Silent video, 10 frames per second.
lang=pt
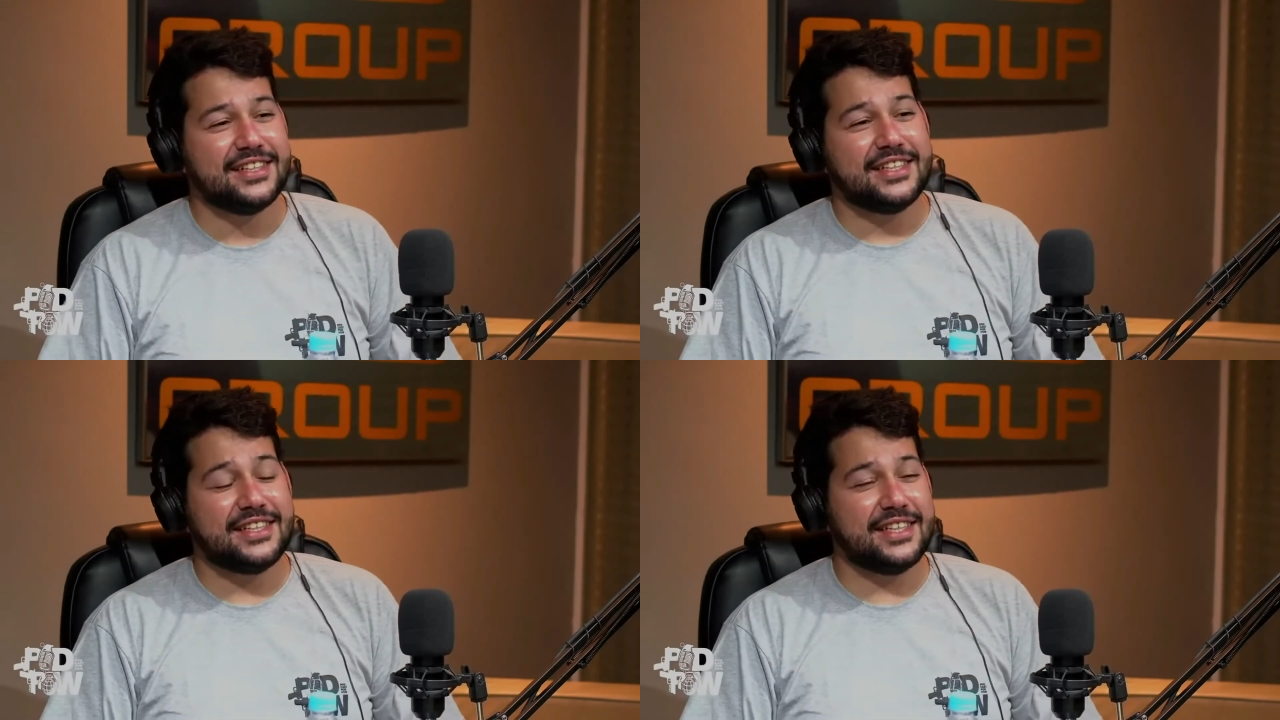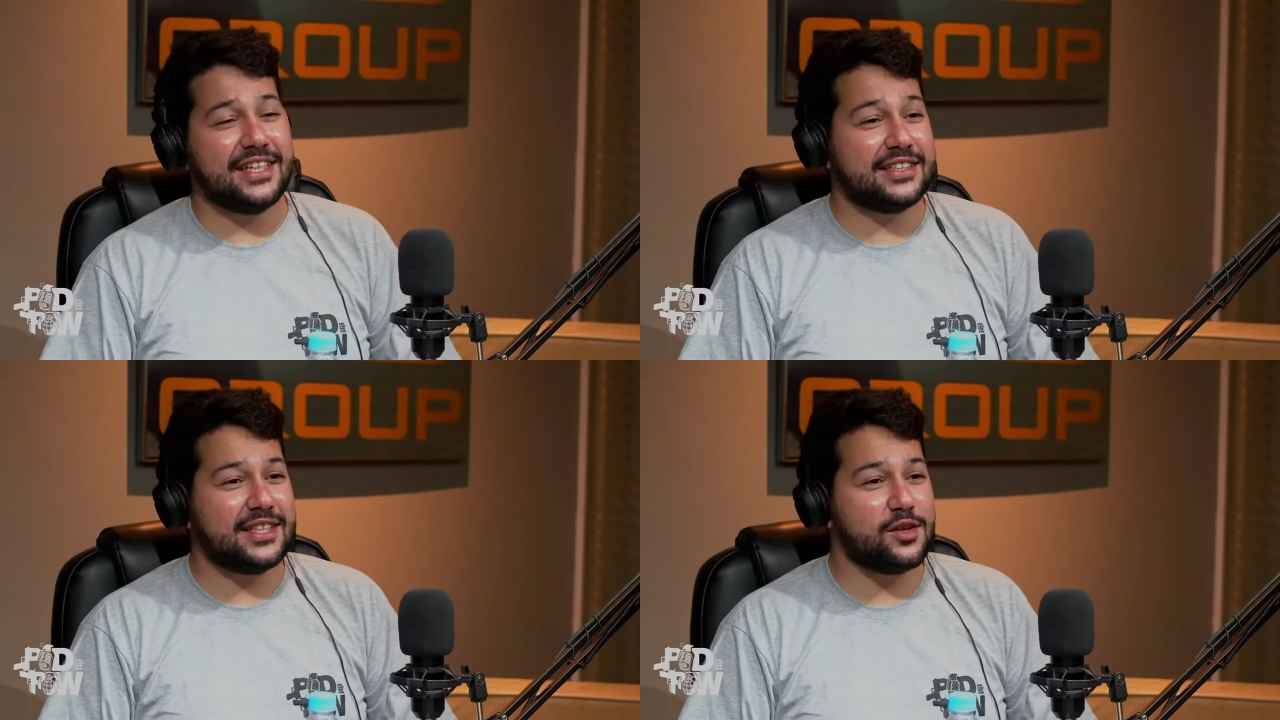E,
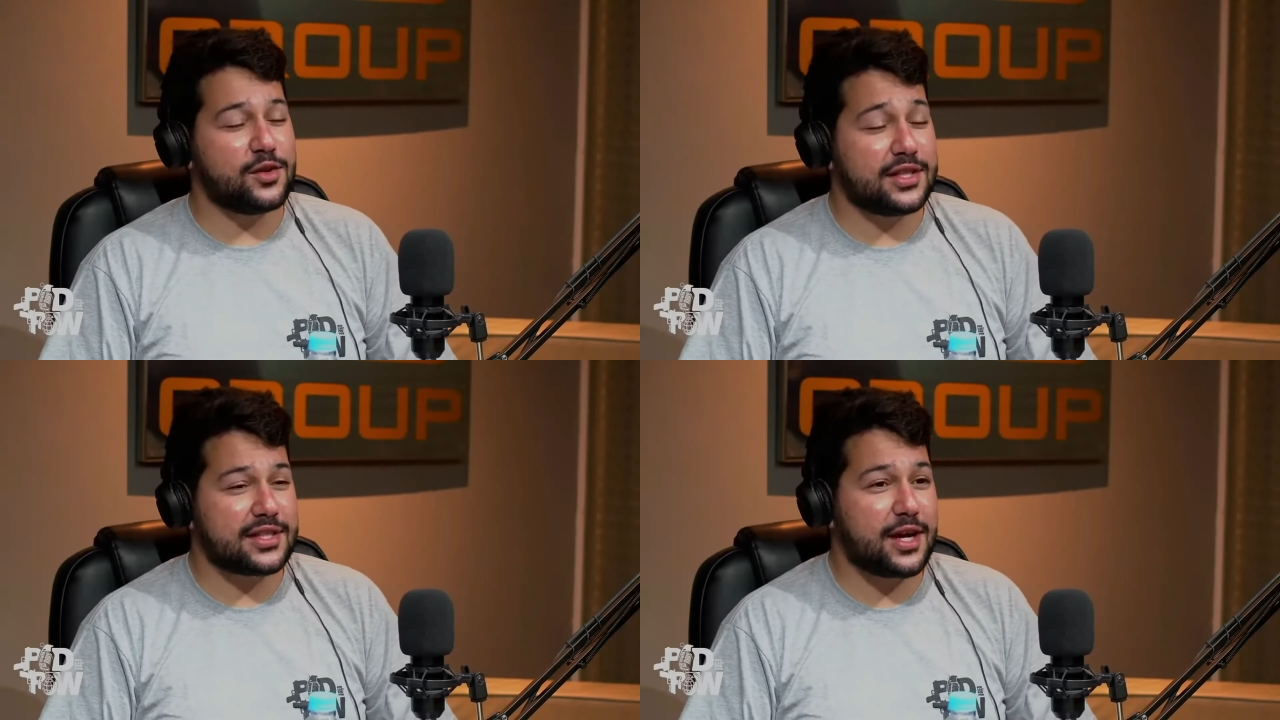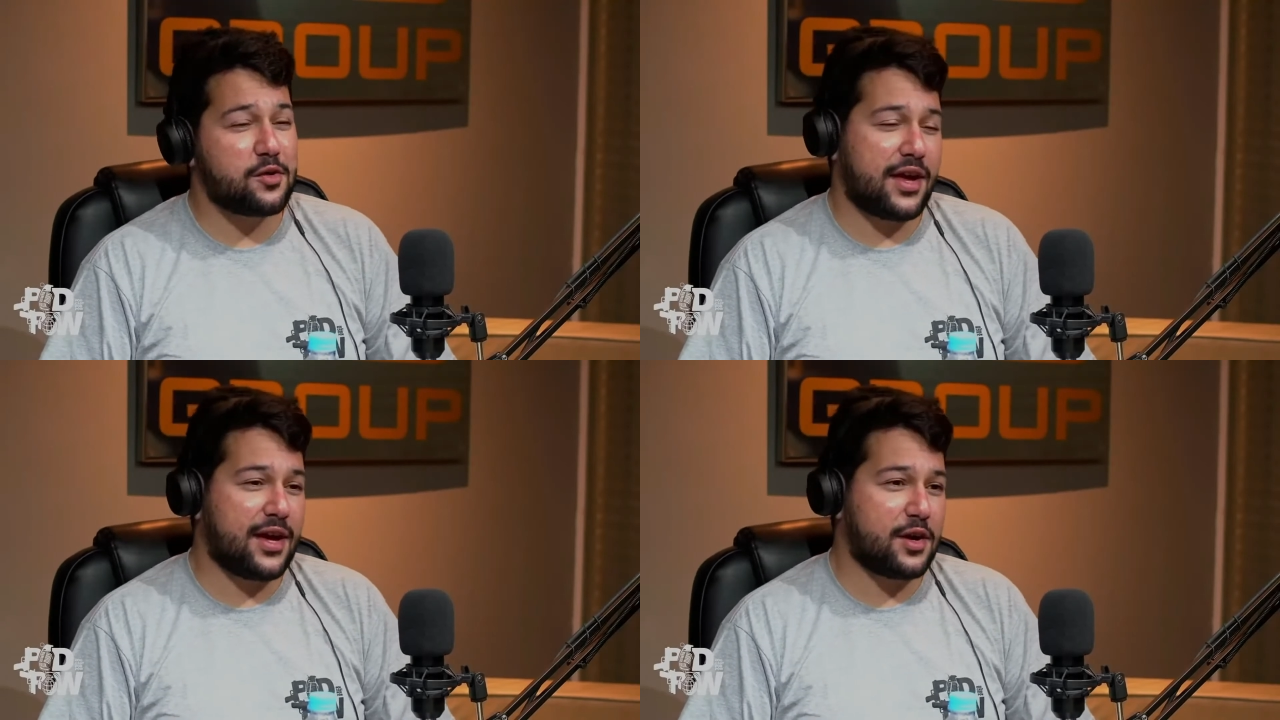então isso que é,
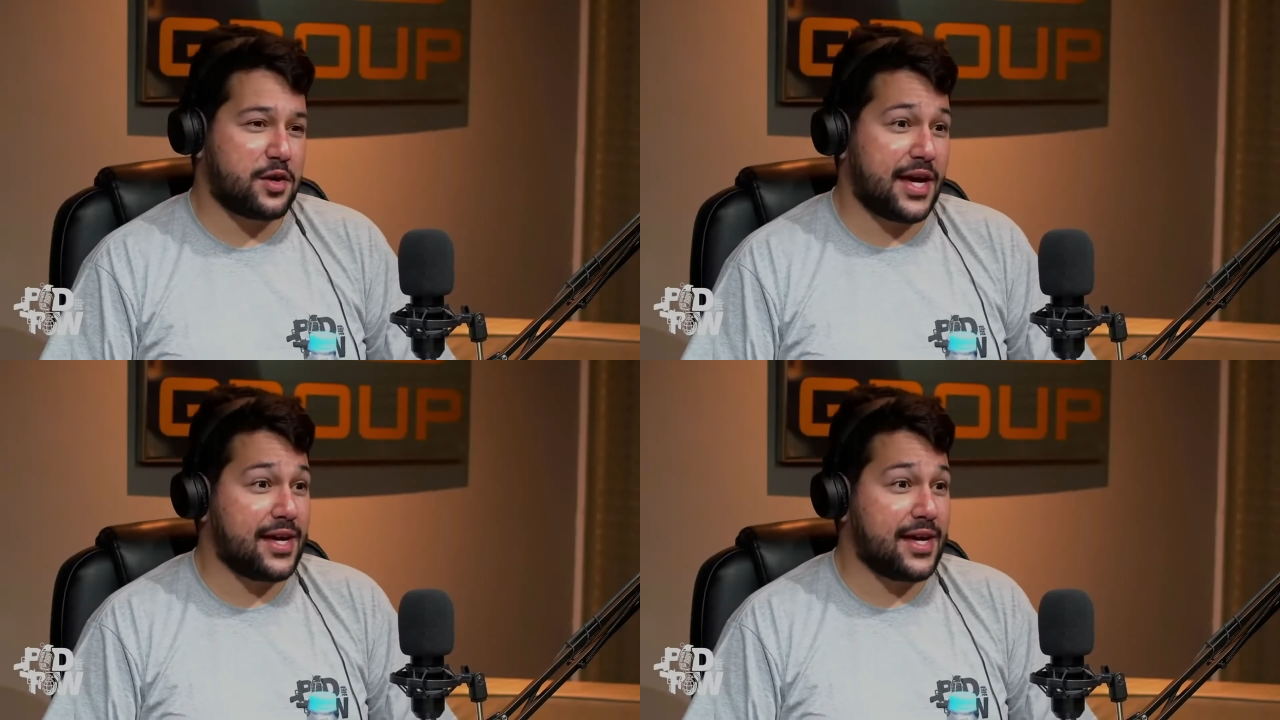é, é,